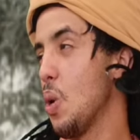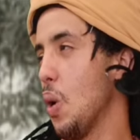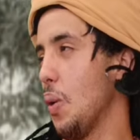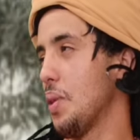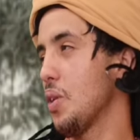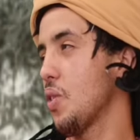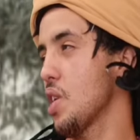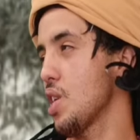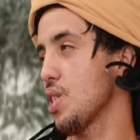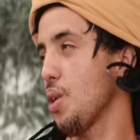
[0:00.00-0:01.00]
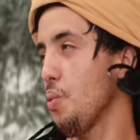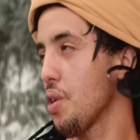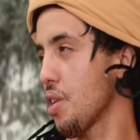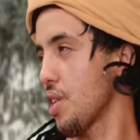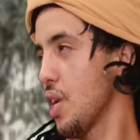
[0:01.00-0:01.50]
وبدا كلشي
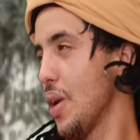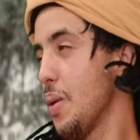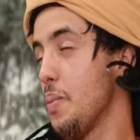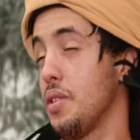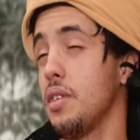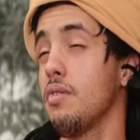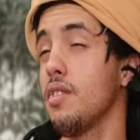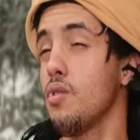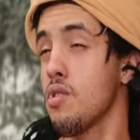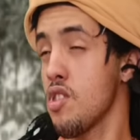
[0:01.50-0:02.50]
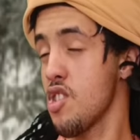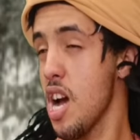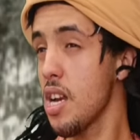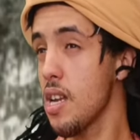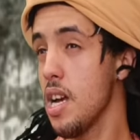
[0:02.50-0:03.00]
يصور ما جيت في دوز
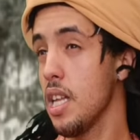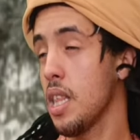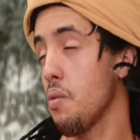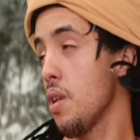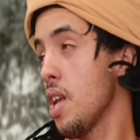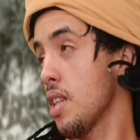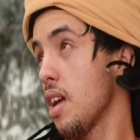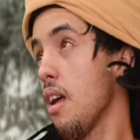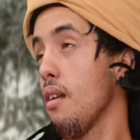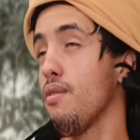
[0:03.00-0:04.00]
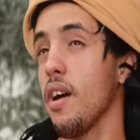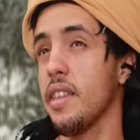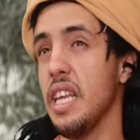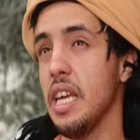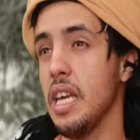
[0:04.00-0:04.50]
شهر ولات
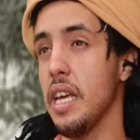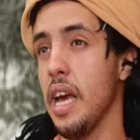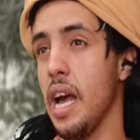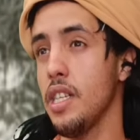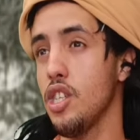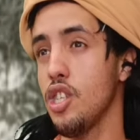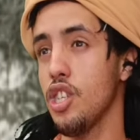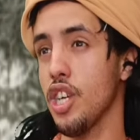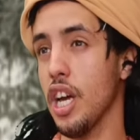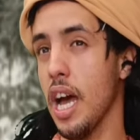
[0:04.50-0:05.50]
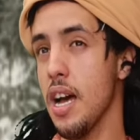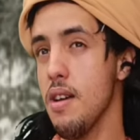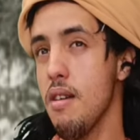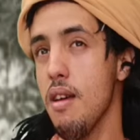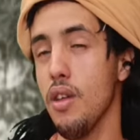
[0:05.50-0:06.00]
فضيحة الشيخة
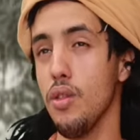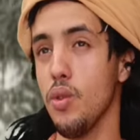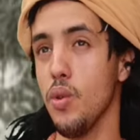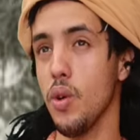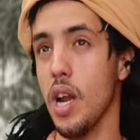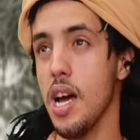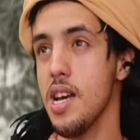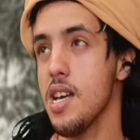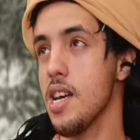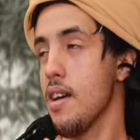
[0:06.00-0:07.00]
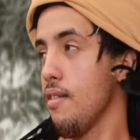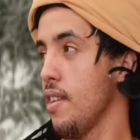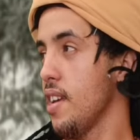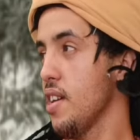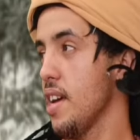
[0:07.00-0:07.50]
نورا
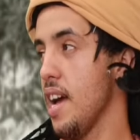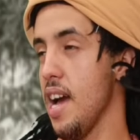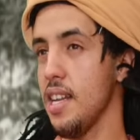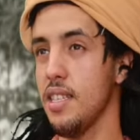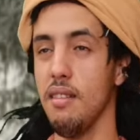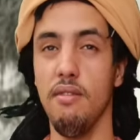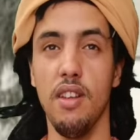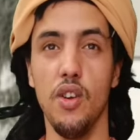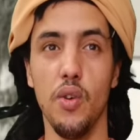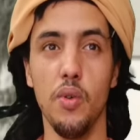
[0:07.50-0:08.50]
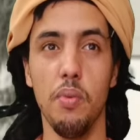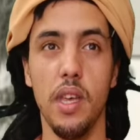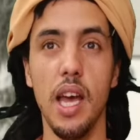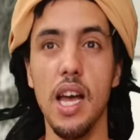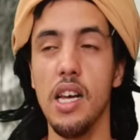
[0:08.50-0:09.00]
في عرس في
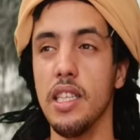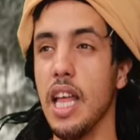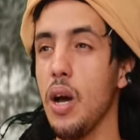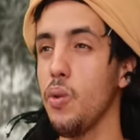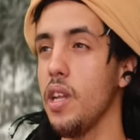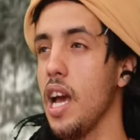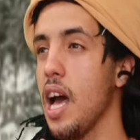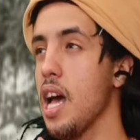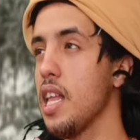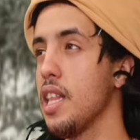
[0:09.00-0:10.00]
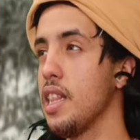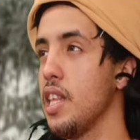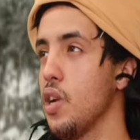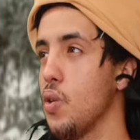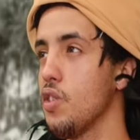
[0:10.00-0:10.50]
العروبية طاحوا ليها
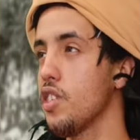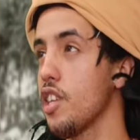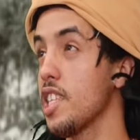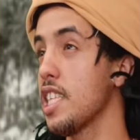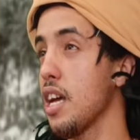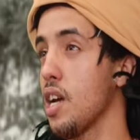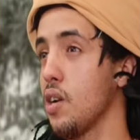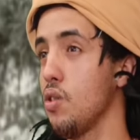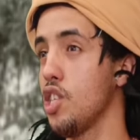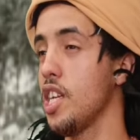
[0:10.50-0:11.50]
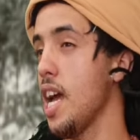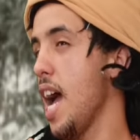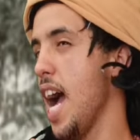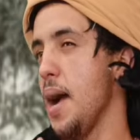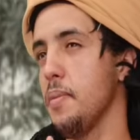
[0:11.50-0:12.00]
اللي هونس صدق كلشي شيء
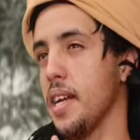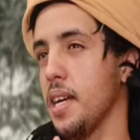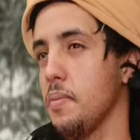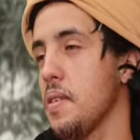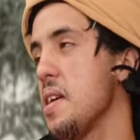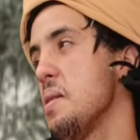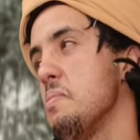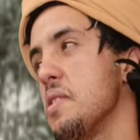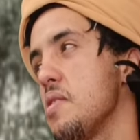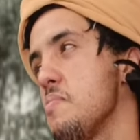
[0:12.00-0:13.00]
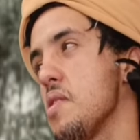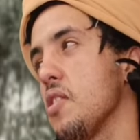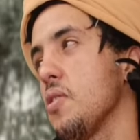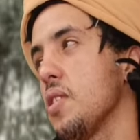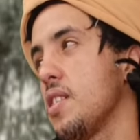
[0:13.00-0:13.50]
عمرك من تما
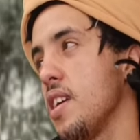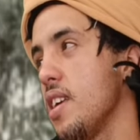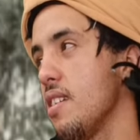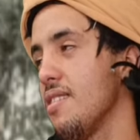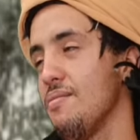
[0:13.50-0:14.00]
خويتي